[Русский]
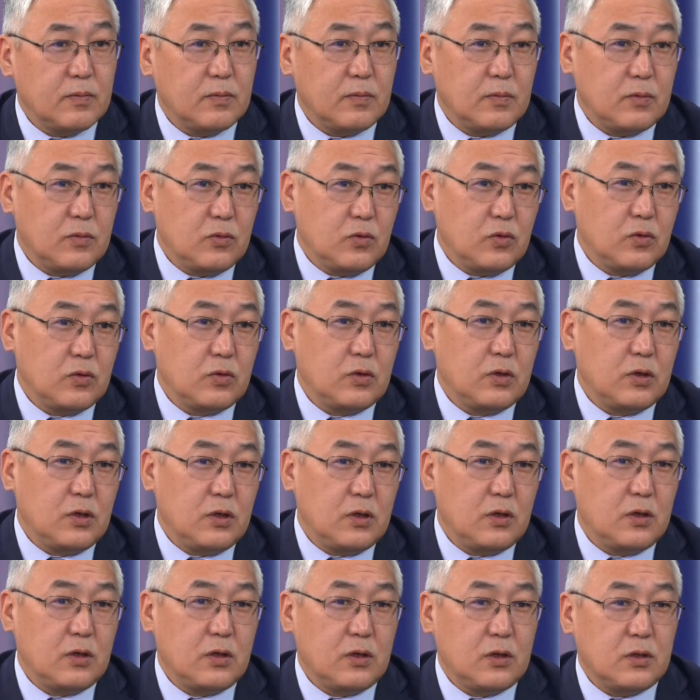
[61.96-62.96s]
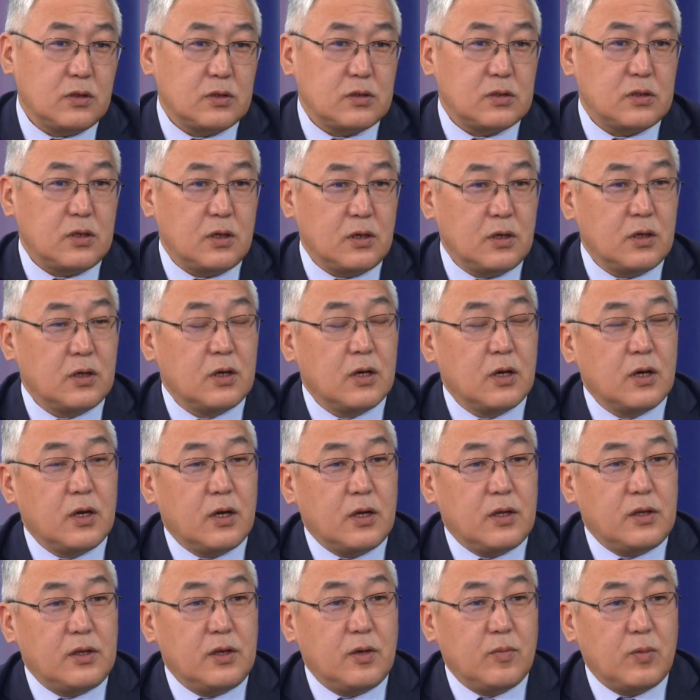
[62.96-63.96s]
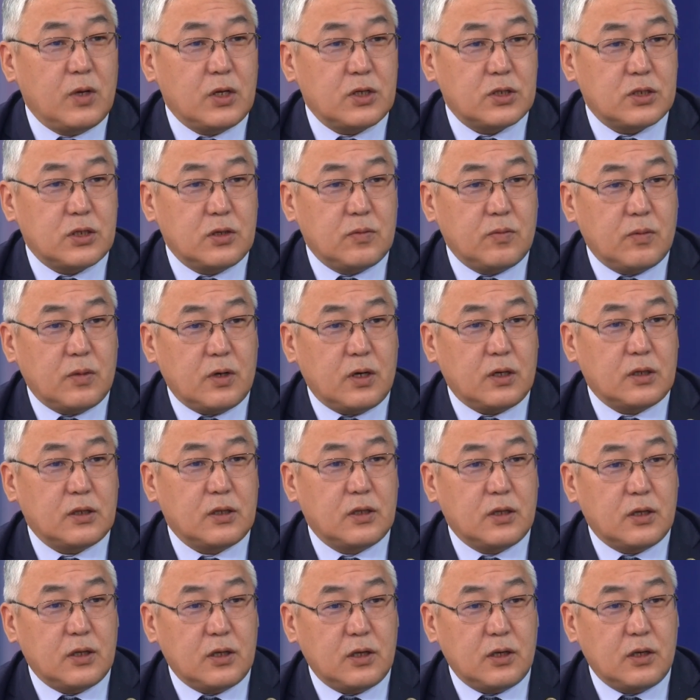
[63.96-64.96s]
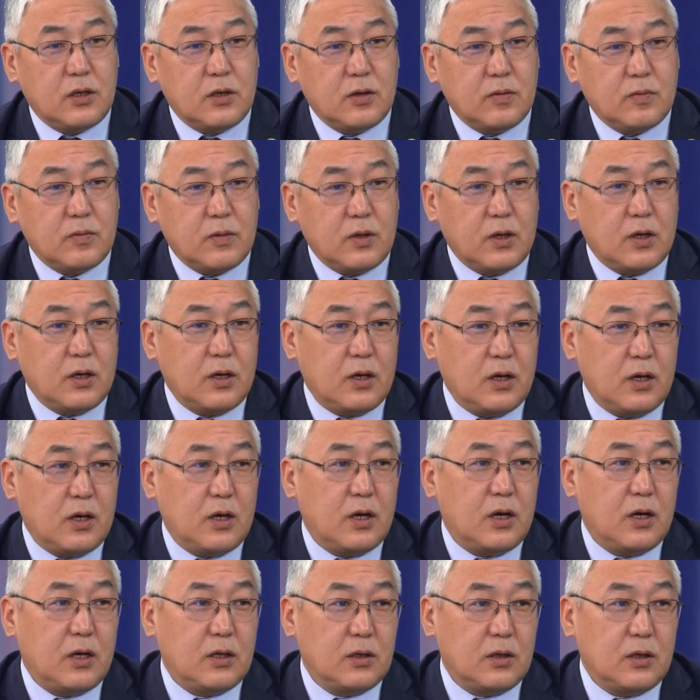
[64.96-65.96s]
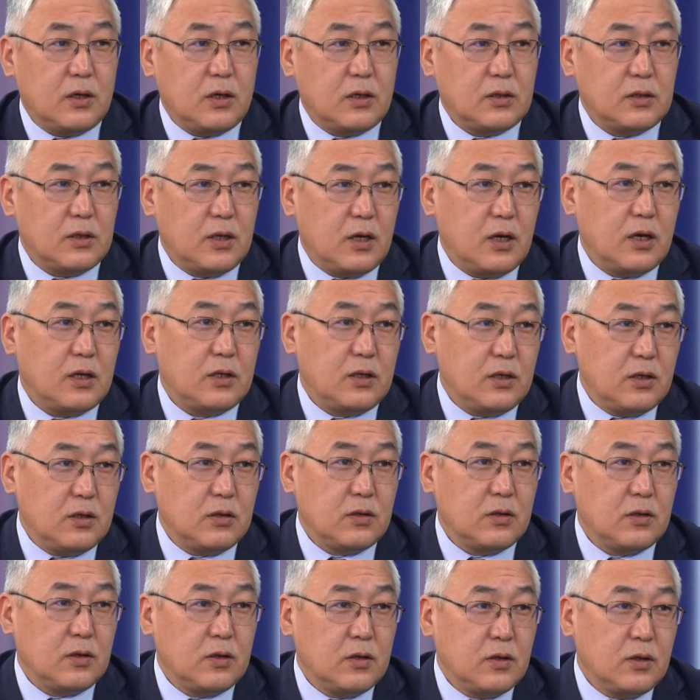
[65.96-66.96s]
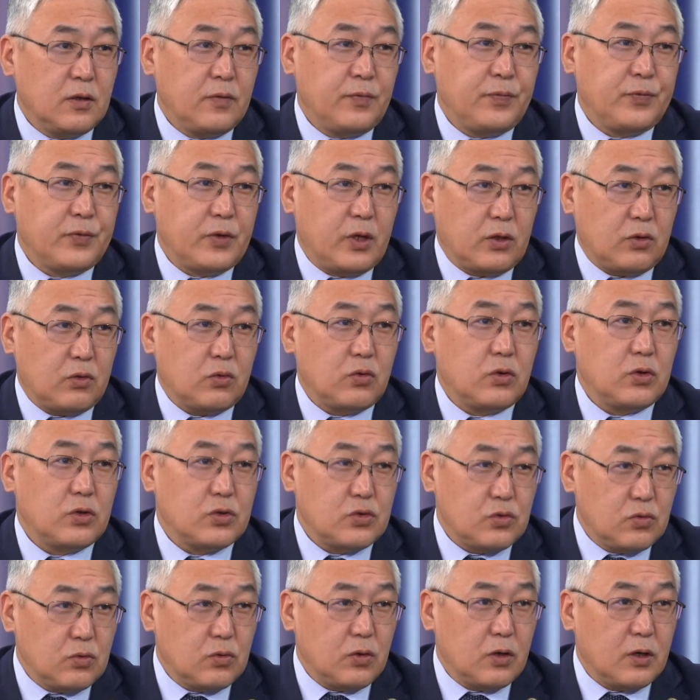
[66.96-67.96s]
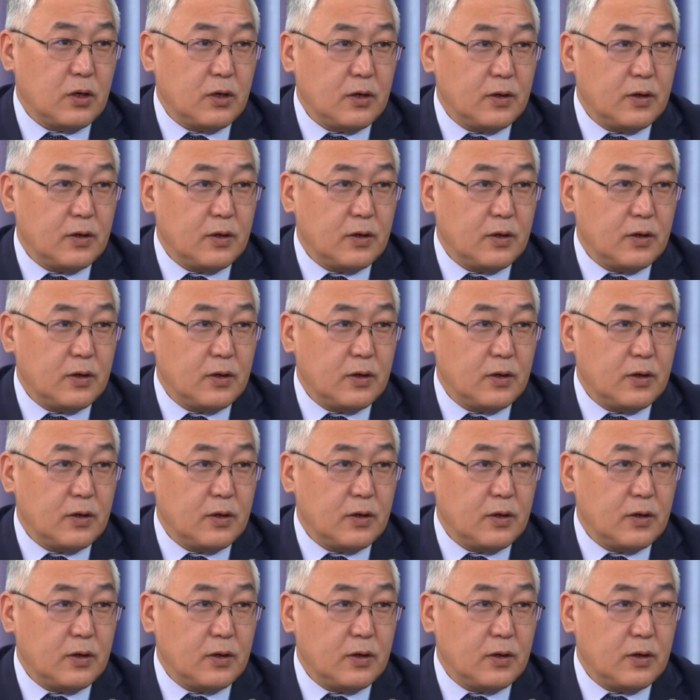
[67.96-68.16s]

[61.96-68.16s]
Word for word: ну и с небольшим отклонением на, а, на один до трое суток.